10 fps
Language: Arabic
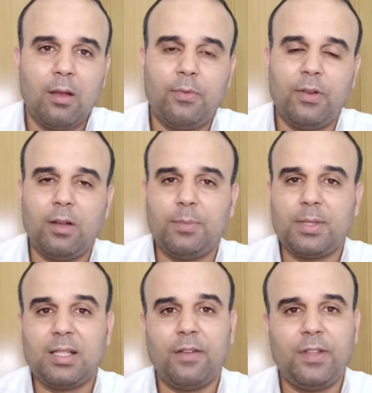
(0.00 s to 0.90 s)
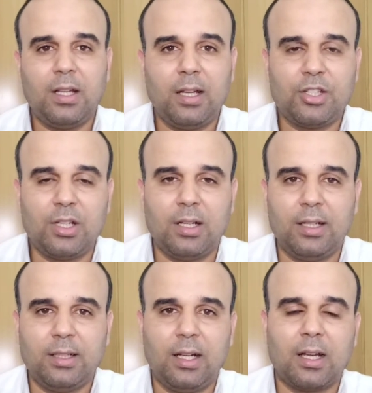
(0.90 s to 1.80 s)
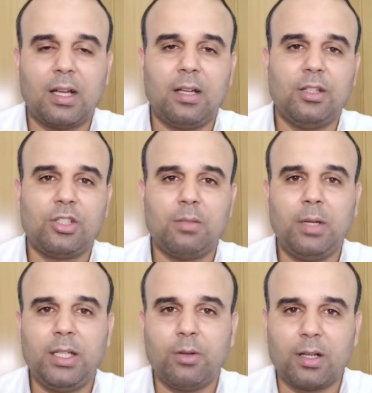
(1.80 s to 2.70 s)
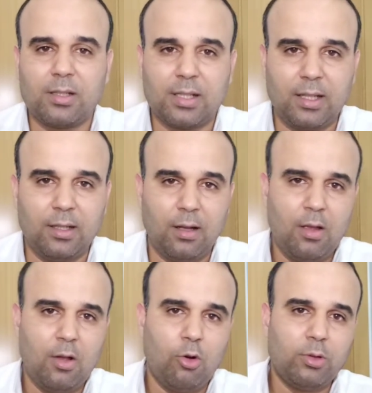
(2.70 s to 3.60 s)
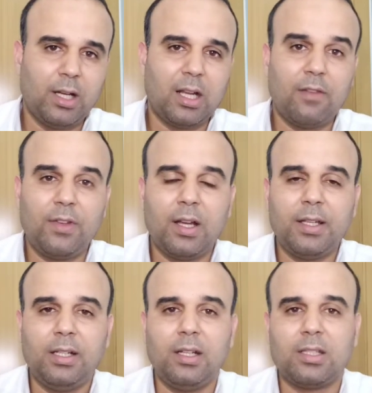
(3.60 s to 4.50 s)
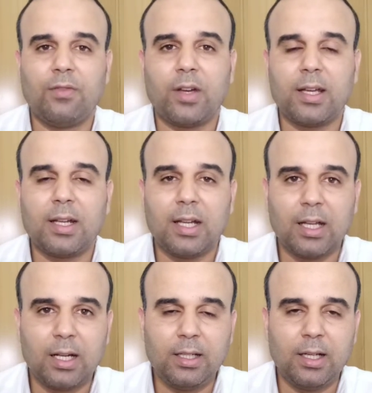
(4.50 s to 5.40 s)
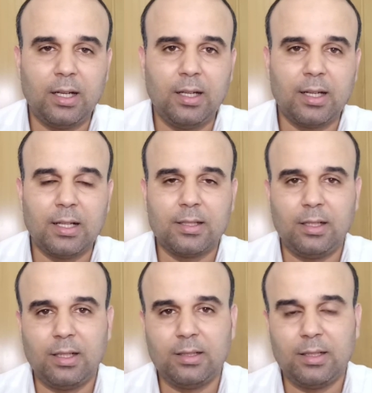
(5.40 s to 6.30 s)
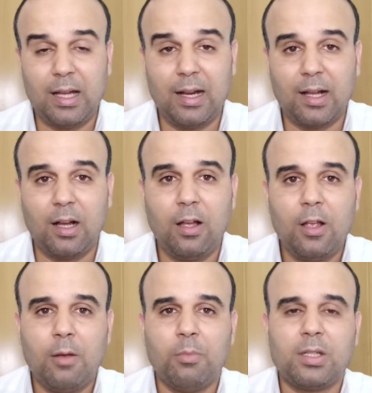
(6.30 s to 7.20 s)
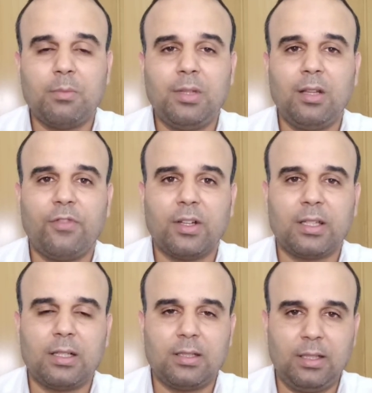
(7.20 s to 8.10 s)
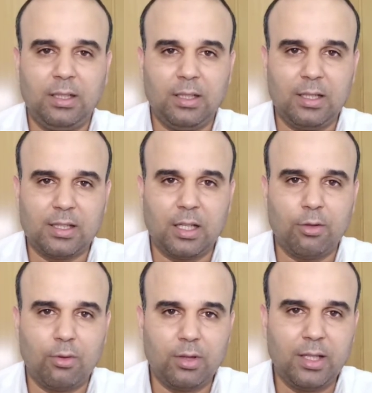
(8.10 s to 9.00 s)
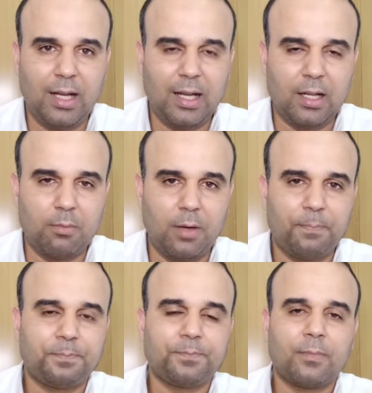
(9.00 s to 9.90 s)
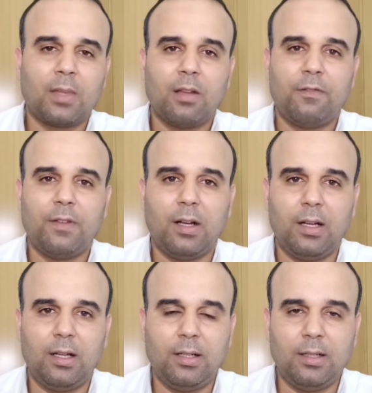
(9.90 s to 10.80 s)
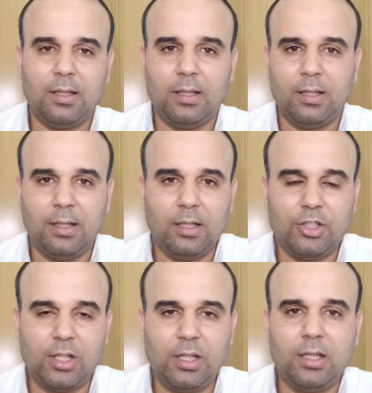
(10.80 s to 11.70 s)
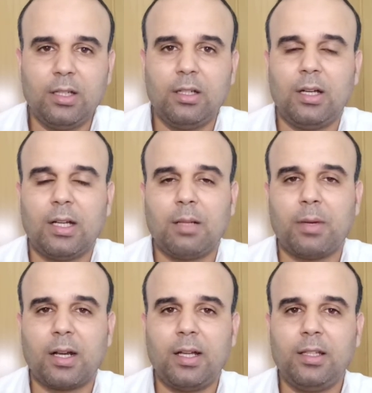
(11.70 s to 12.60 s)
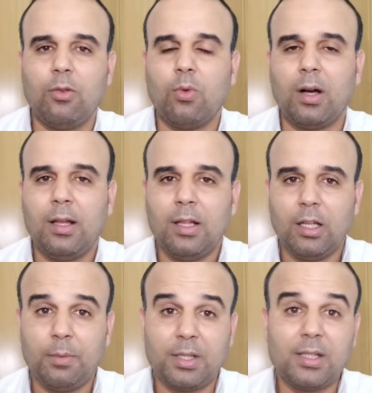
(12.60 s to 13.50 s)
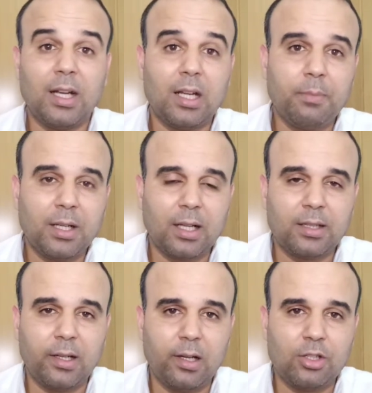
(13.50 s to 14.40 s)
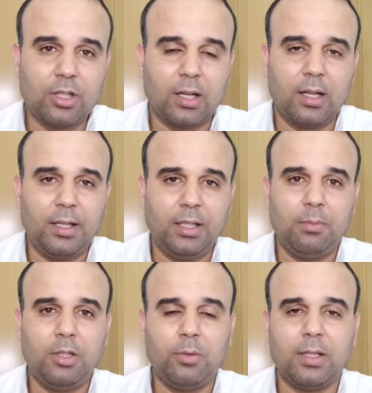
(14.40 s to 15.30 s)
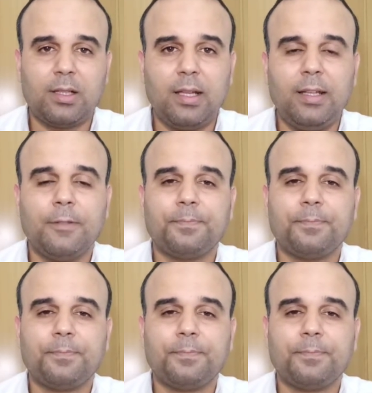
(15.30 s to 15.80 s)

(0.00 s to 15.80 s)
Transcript: في بزاف ديال الاشياء اللي عندها علاقه اجتماعيه واقتصاديه وداخله فيها يعني الاتفاقيه الاخرانيه اللي كانت على علاقه بتمديد فتره يعني استادو دي الارما فالجديد هذه آه، المره هذه هو ابتداء من غدا ان شاء الله يعني من يوم الاثنين